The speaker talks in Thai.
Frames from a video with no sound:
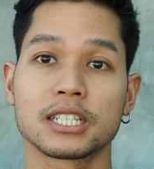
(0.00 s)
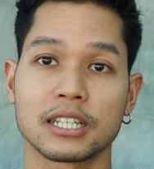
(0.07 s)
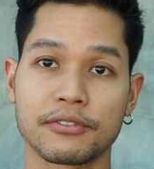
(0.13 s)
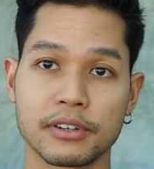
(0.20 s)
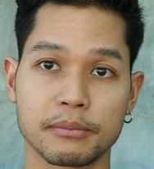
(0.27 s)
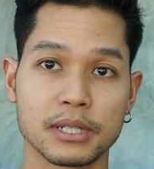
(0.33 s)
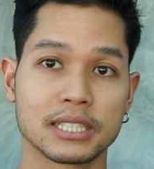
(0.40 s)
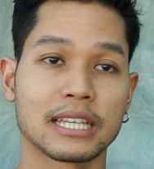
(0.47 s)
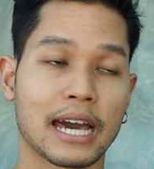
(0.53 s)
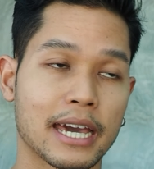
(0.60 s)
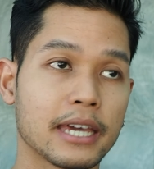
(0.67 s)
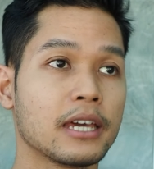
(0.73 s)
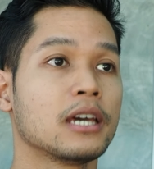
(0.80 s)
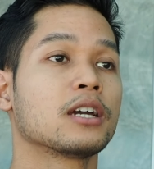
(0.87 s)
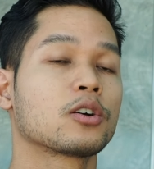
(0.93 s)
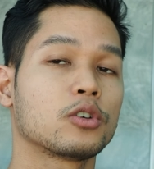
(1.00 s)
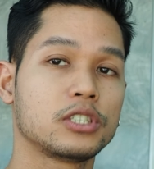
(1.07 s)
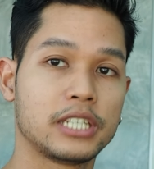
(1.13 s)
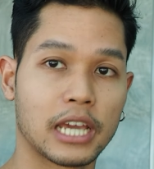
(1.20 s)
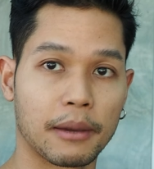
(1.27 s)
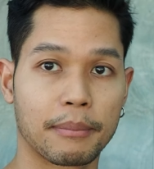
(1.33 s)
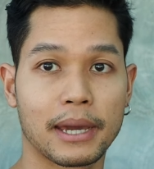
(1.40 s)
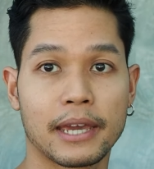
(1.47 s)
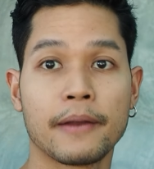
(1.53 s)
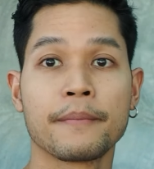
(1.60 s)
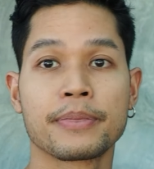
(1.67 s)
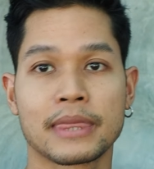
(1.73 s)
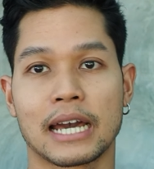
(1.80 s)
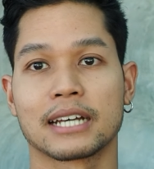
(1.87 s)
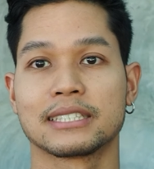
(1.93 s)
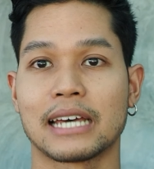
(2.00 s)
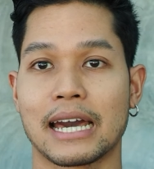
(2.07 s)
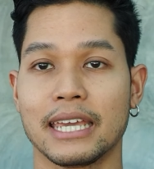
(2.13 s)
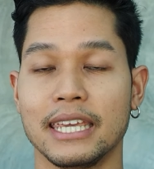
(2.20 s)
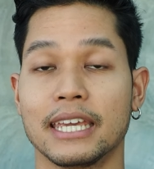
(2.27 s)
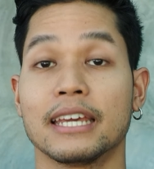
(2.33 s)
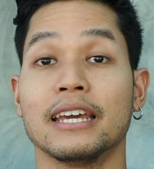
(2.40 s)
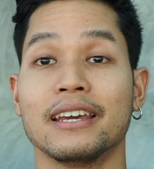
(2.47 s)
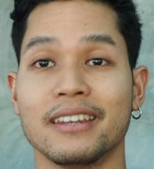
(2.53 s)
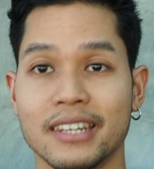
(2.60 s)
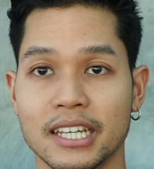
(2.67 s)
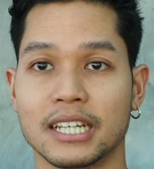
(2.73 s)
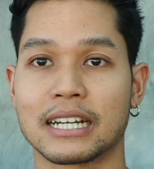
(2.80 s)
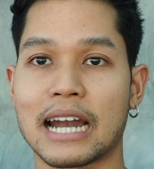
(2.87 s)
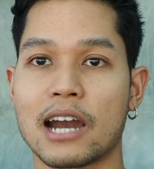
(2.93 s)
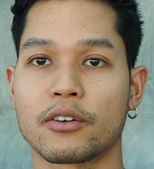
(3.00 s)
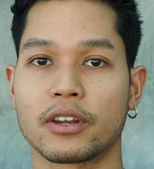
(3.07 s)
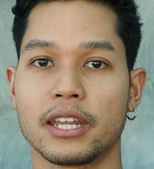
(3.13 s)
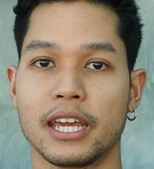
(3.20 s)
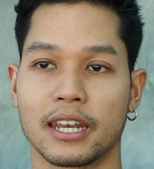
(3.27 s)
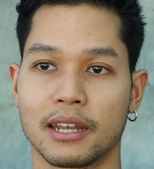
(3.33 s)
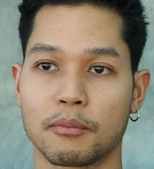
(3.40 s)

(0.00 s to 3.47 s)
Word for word: เกิดจะฝึกมือซ้ายก็เฉียงไปทางซ้ายอีก1ก้าวนั่นเอง